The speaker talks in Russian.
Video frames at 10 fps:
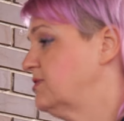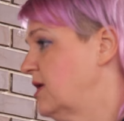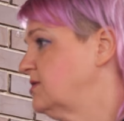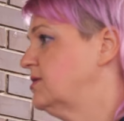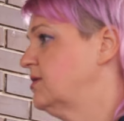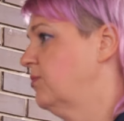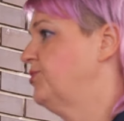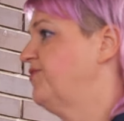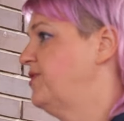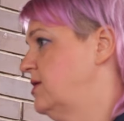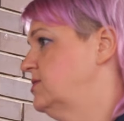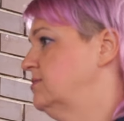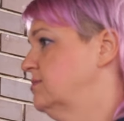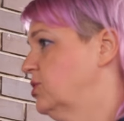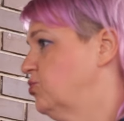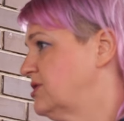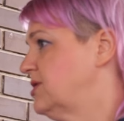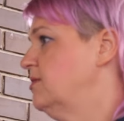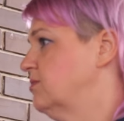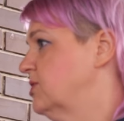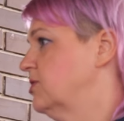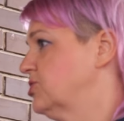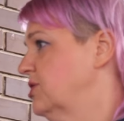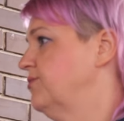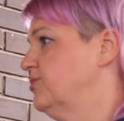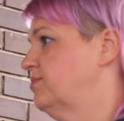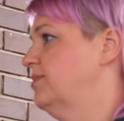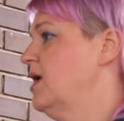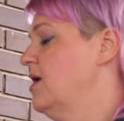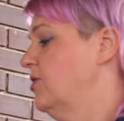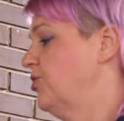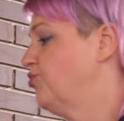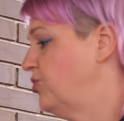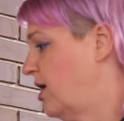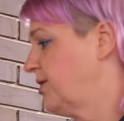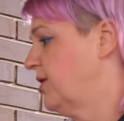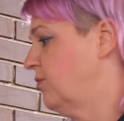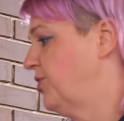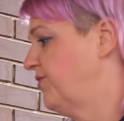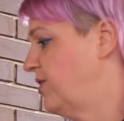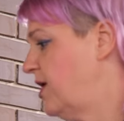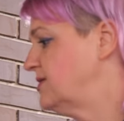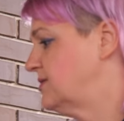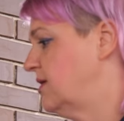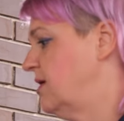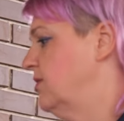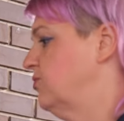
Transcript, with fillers: обязательно обновлять кусты, мы должны вот регулярно обновлять и